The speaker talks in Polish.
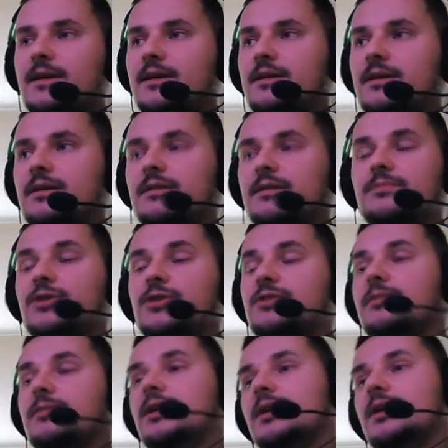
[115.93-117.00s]
E,
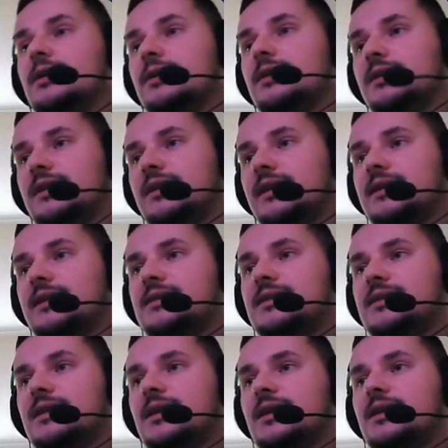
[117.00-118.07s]
przepraszam, e,
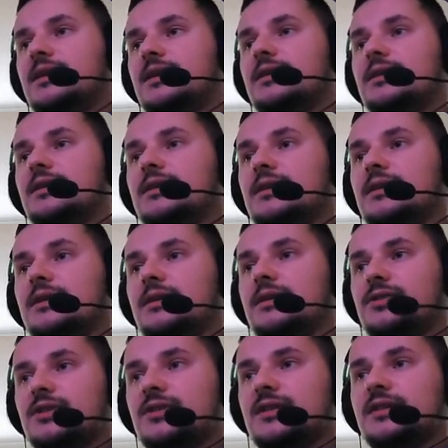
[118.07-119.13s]
inteligencja, e,
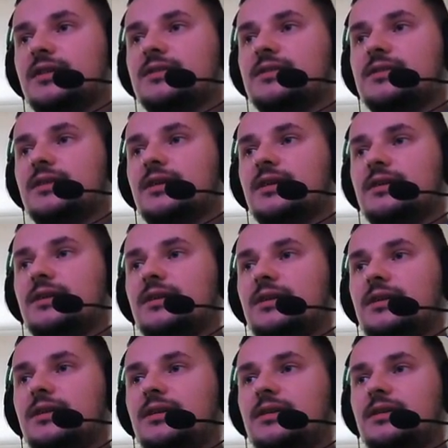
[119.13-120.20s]
szansa na kryta
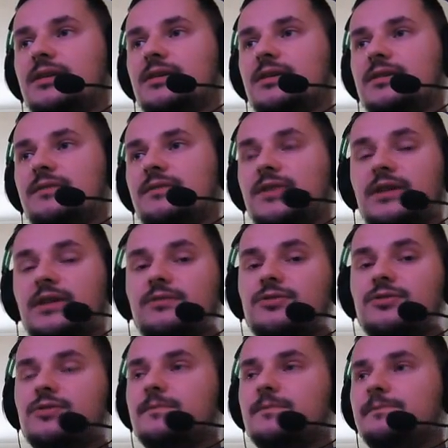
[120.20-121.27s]
i e,
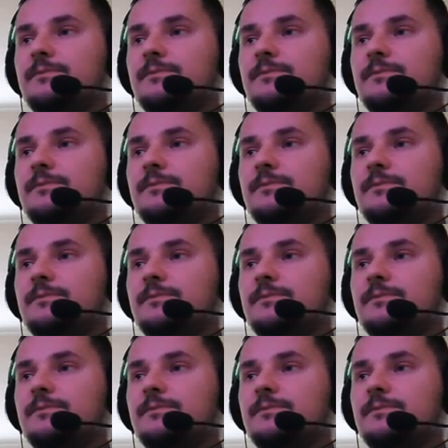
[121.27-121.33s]
witalność,